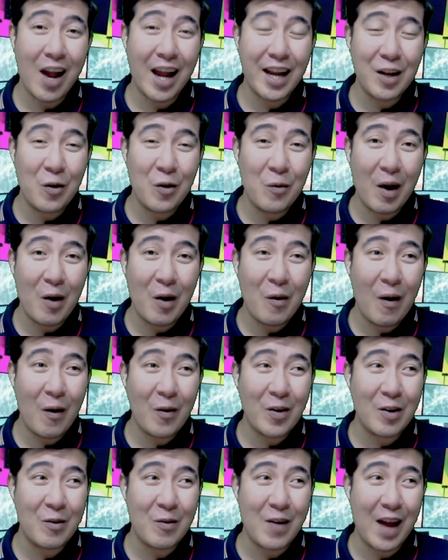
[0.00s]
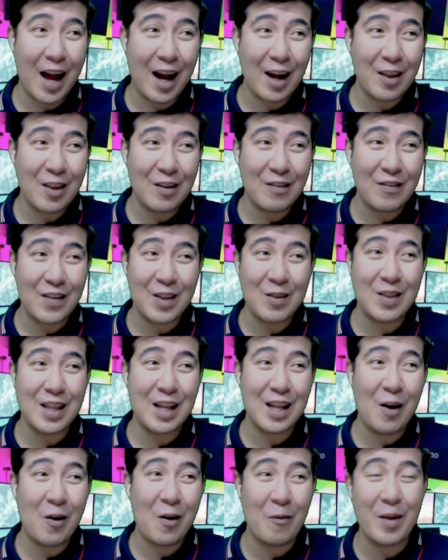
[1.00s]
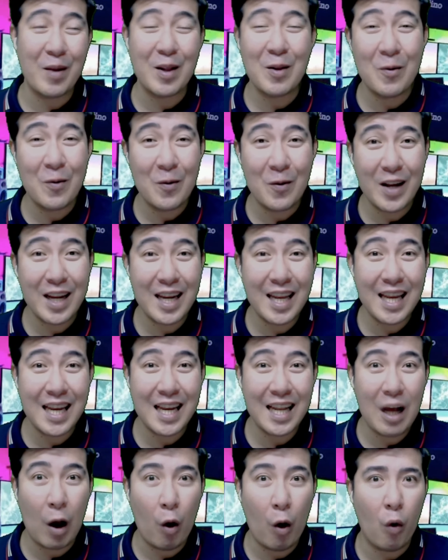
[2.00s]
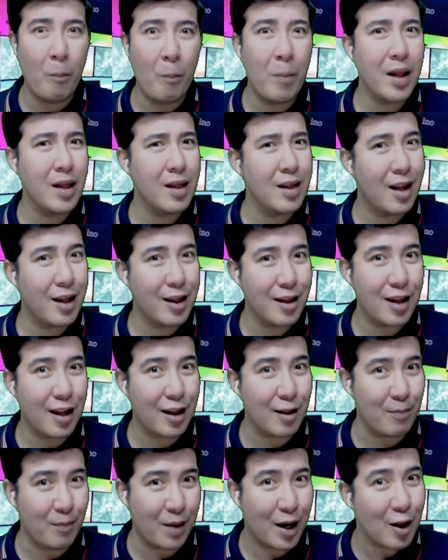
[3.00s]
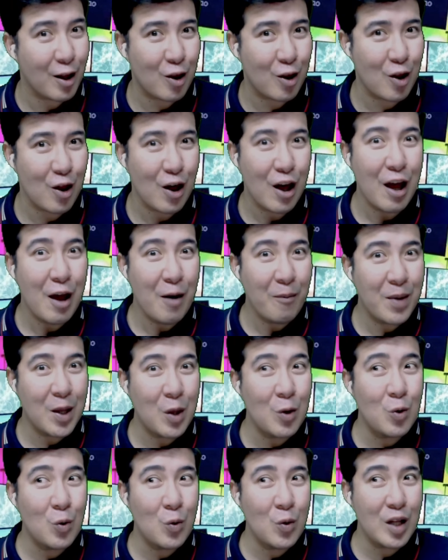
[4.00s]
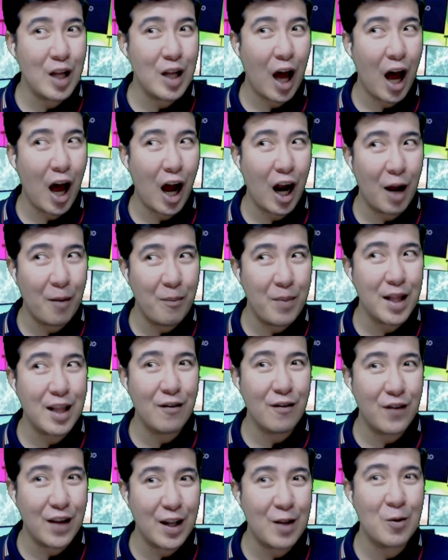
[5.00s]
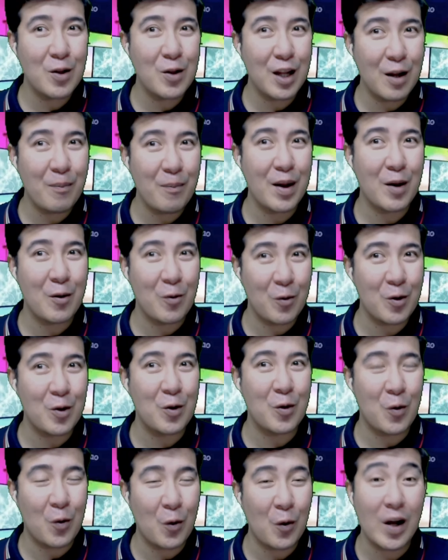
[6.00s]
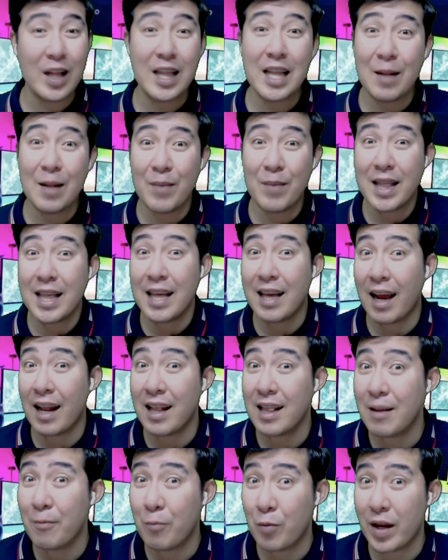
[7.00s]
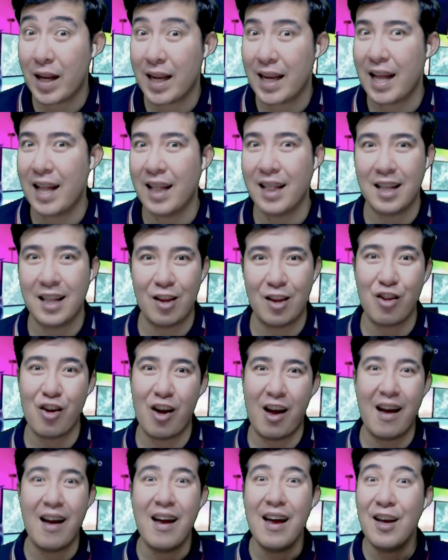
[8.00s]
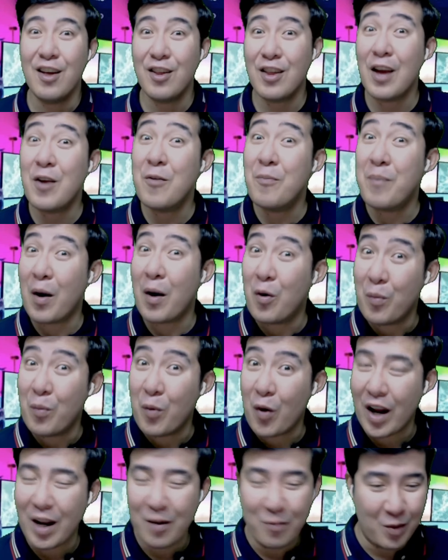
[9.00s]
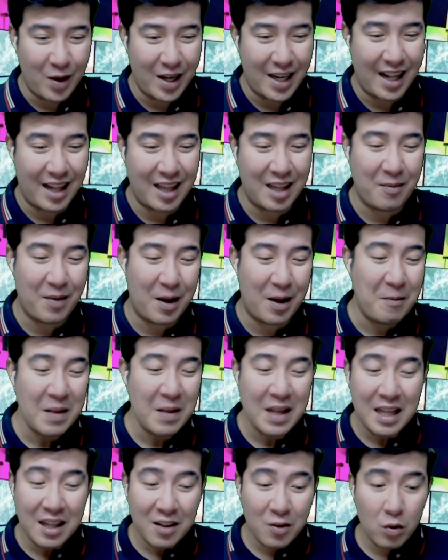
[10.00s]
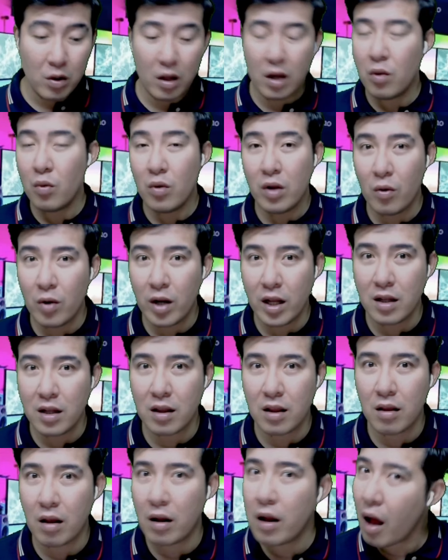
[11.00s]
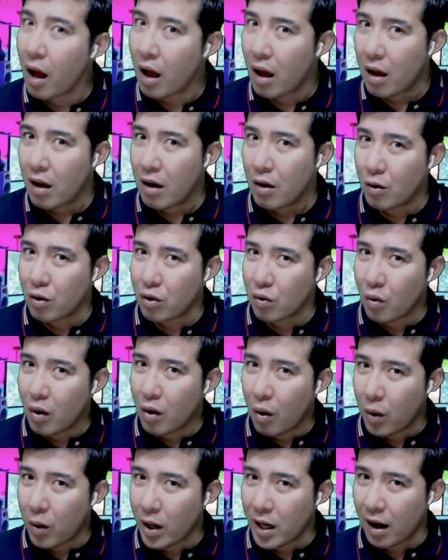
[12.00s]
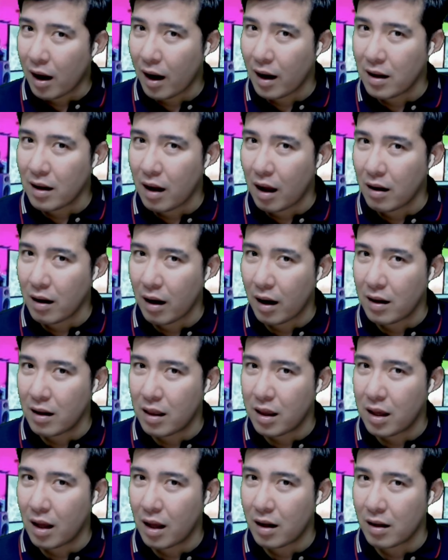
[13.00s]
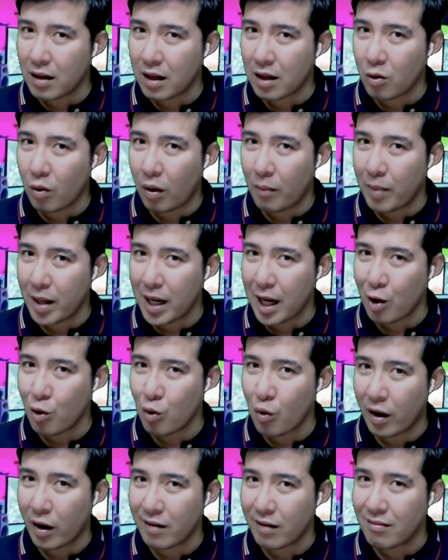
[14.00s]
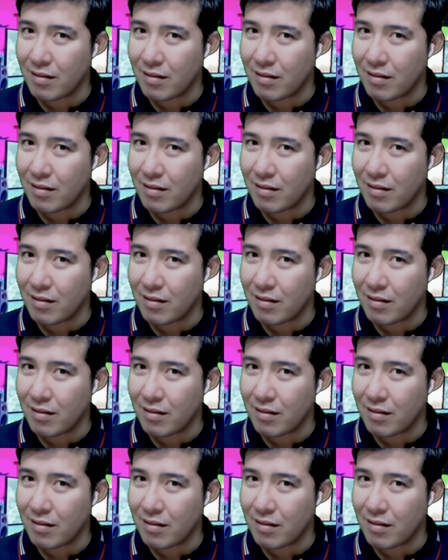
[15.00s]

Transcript: high na gumago ako ng reaction videos in Ovid, oo, kinikilig ako, but not that pero doon kahagabi sa video na napanood ko, kasi di ba si Kyle sa Brilliant na siya? Siya yung bagong mukha ng Brilliant, di ba? So nagkaroon ako ng interest na, gusto ko gawa ng Kyle, ang Kyle Rhea ng TikTok compilation.